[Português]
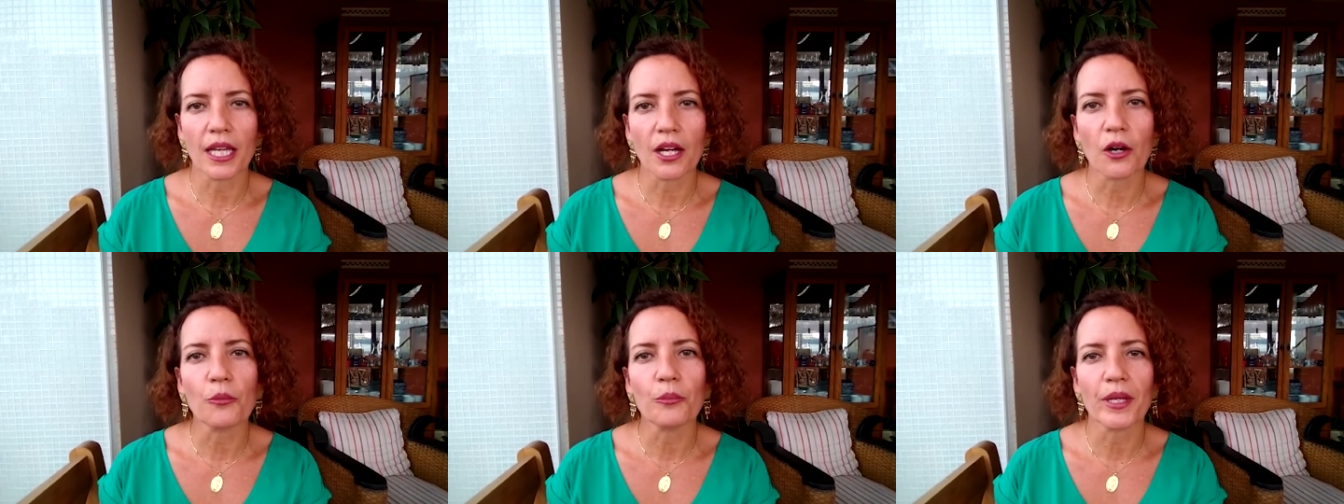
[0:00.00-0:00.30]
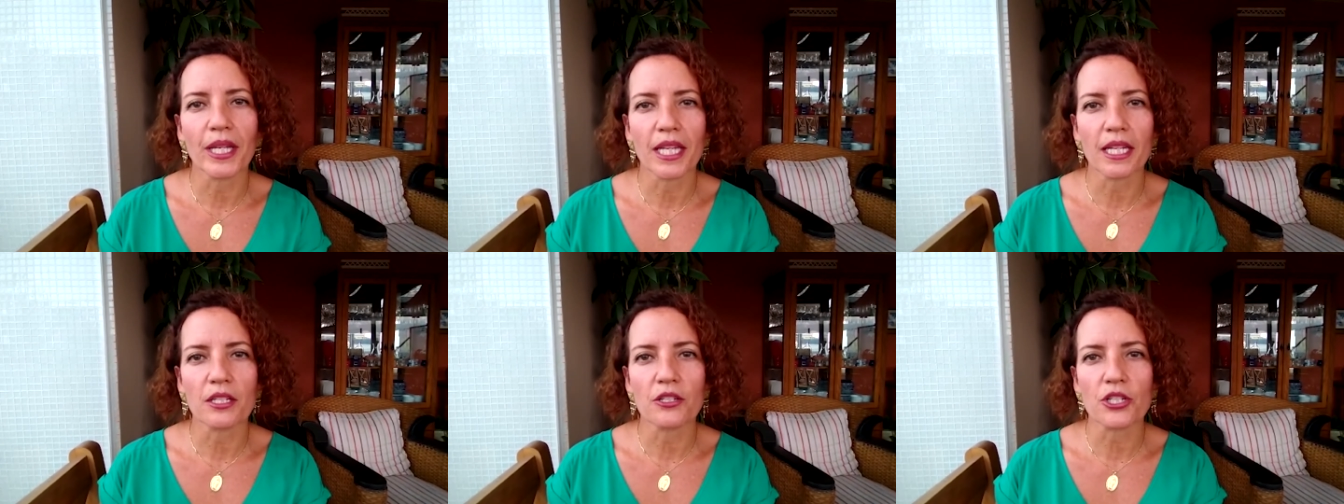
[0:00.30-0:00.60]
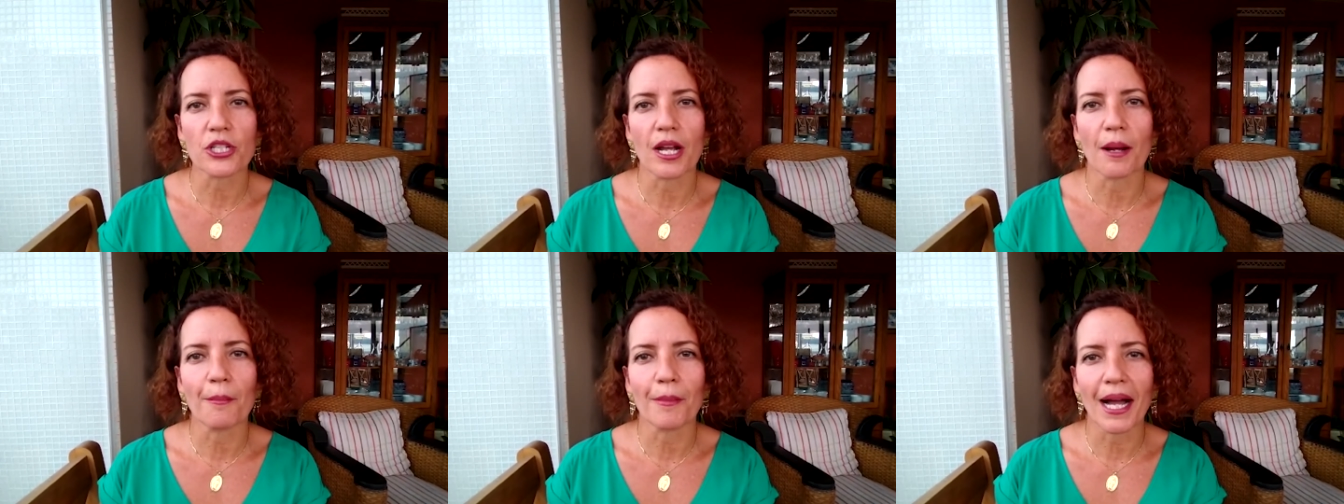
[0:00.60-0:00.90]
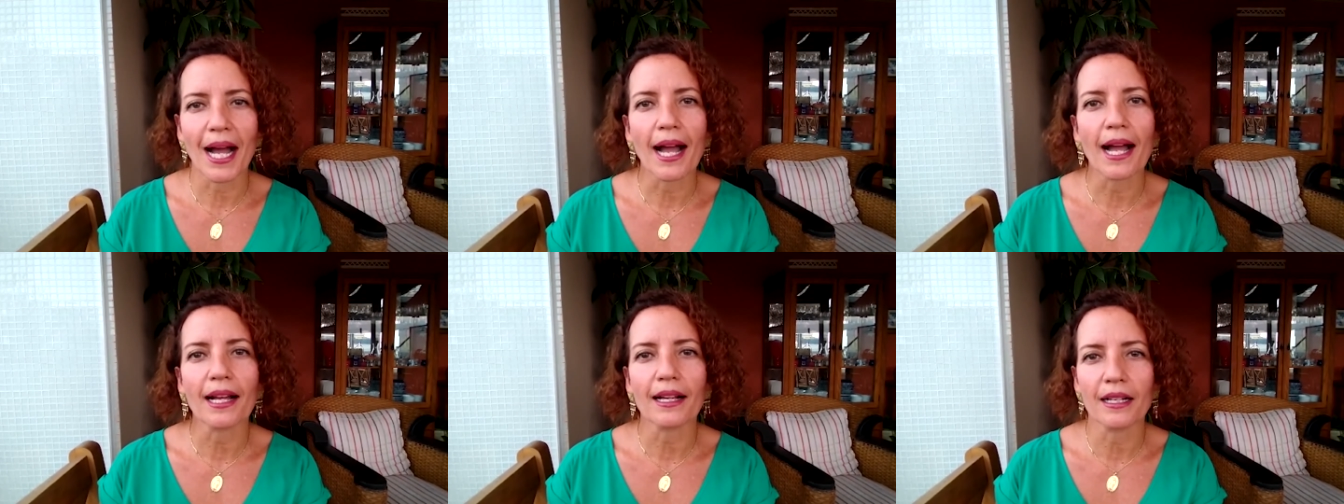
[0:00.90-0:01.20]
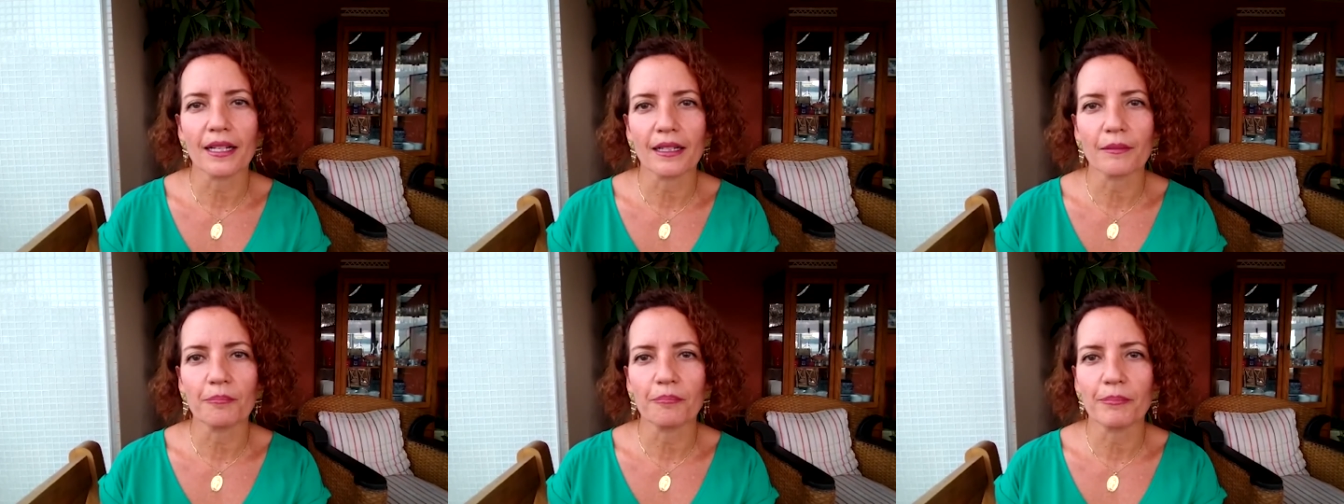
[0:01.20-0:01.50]
realmente a
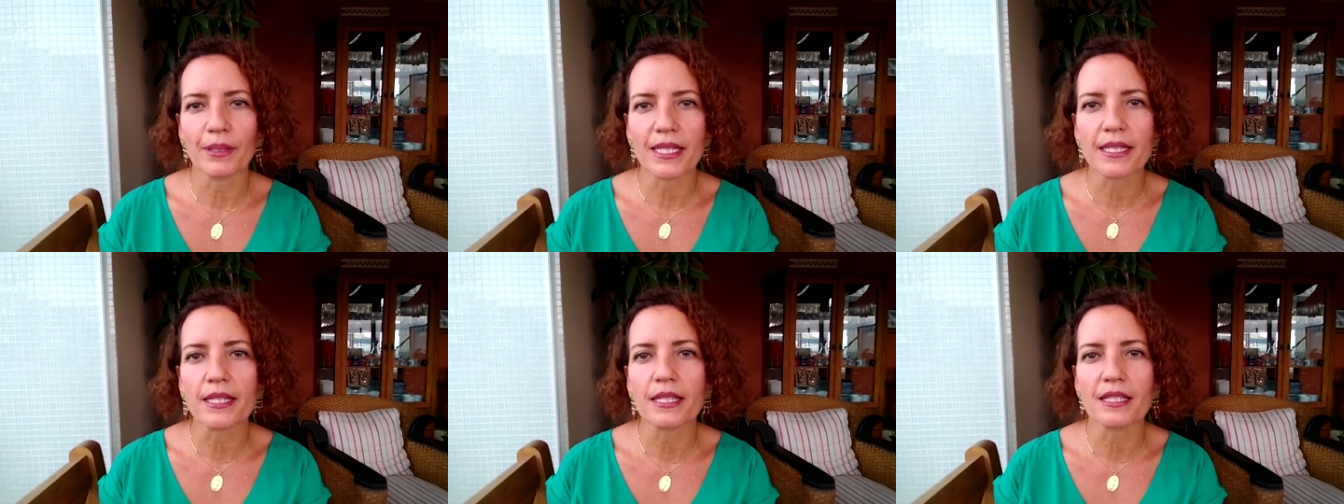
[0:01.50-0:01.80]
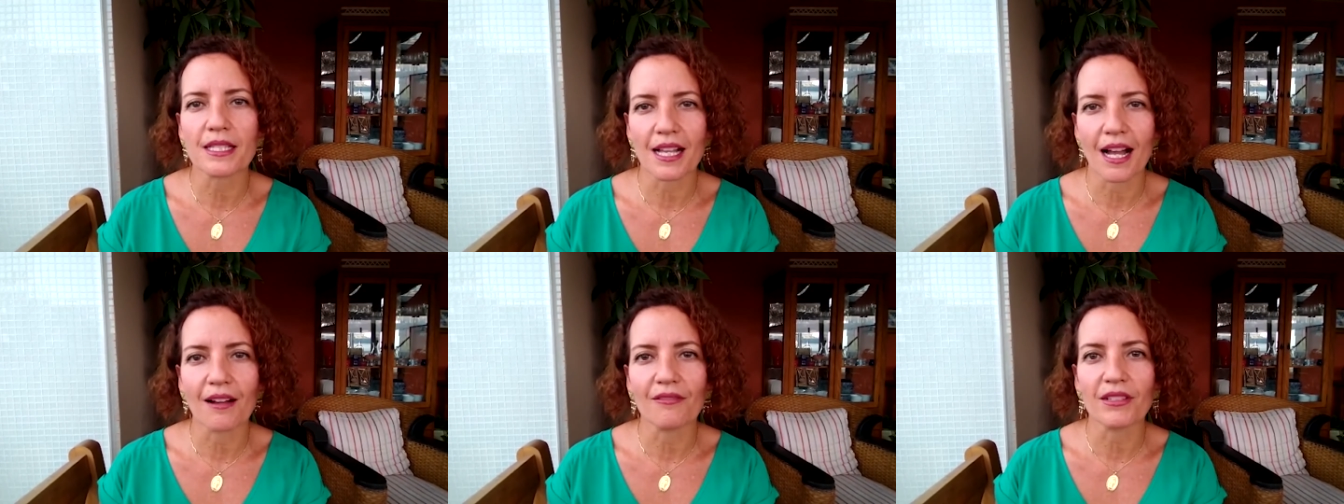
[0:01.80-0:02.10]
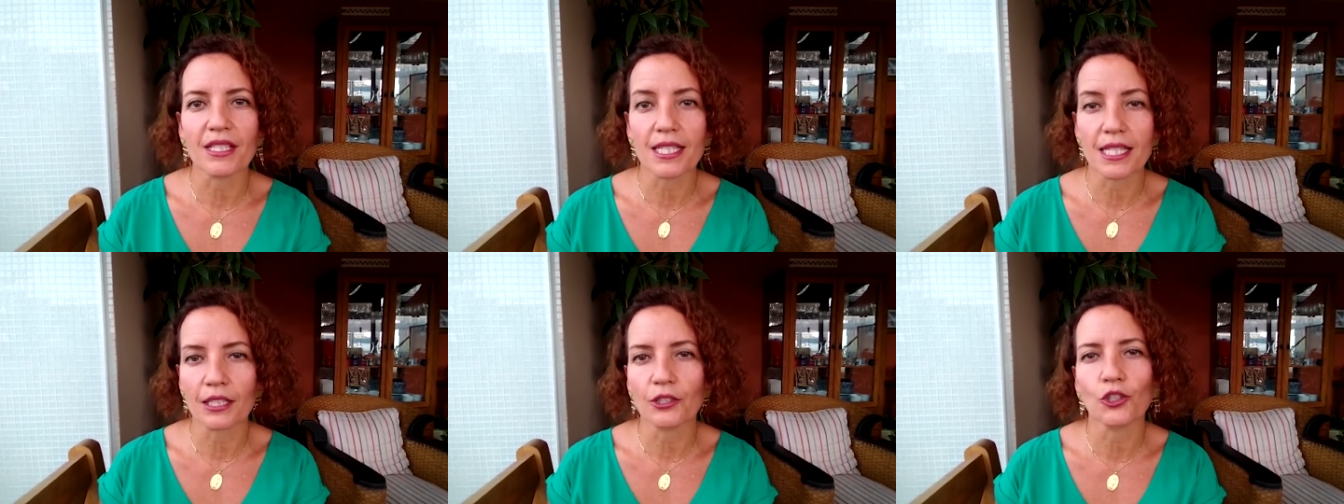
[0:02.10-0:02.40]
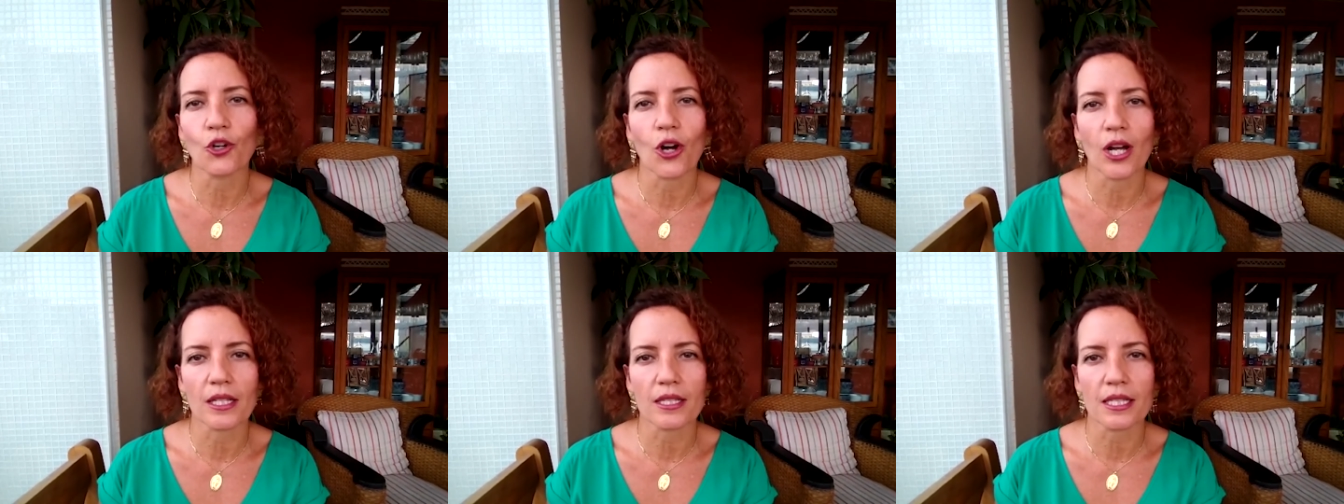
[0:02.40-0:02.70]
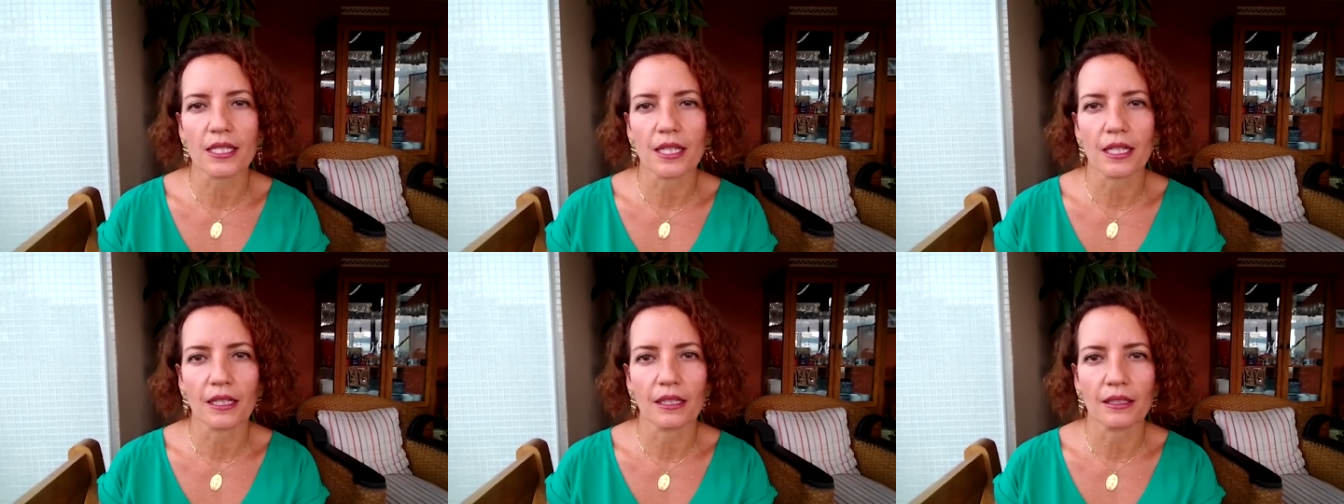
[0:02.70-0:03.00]
marca precisava ser
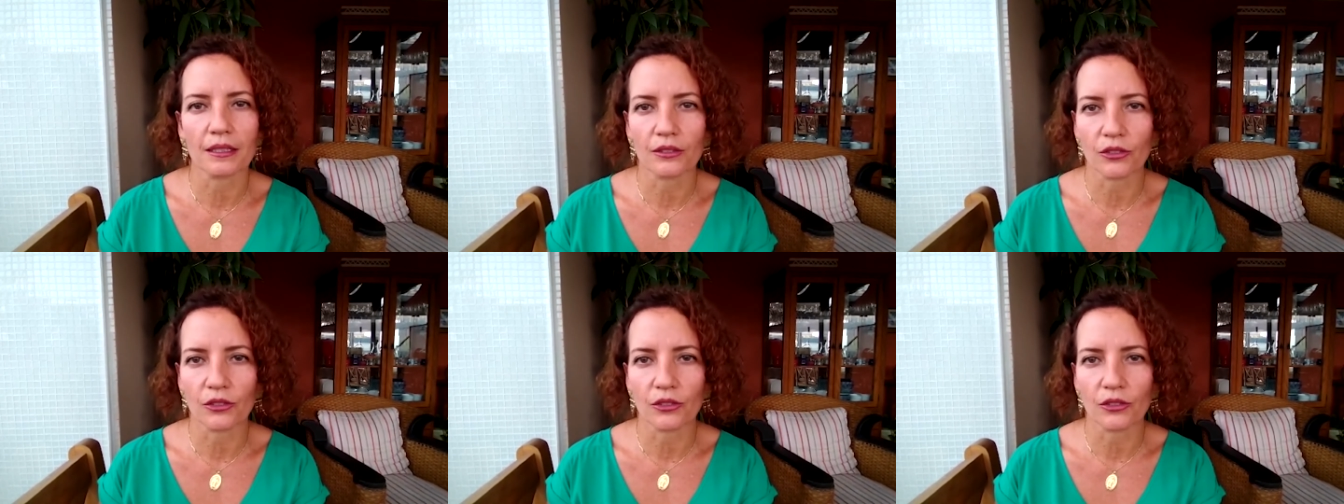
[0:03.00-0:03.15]
nossa.